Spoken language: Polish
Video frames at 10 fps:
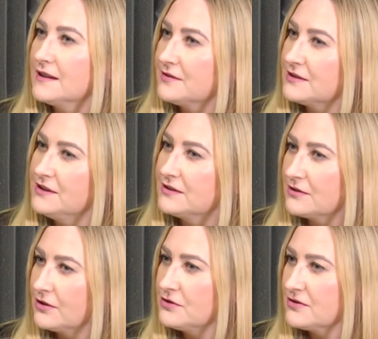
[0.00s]
nawet nie
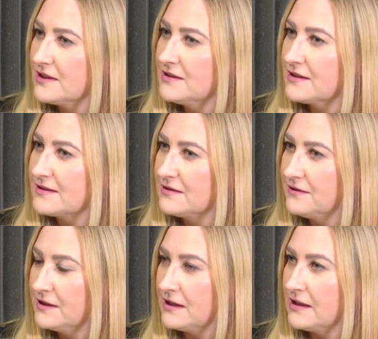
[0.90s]
to chodzi o
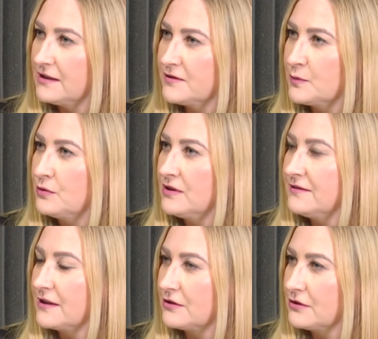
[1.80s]
zainteresowanie, ale
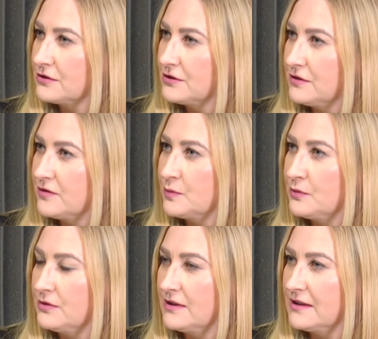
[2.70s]
wspólne wartości,
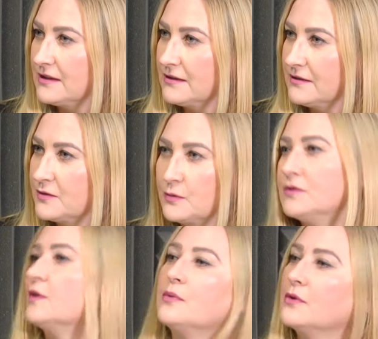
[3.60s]
wspólne, y,
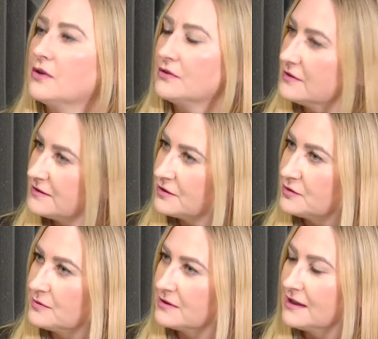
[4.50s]
wspólne poglądy.
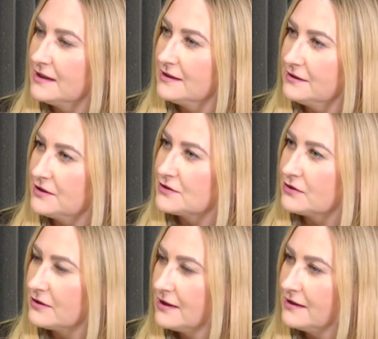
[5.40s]
Jesteśmy
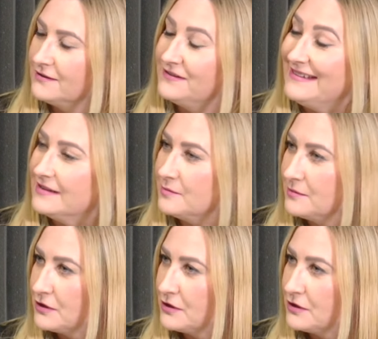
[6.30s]
nieco w innym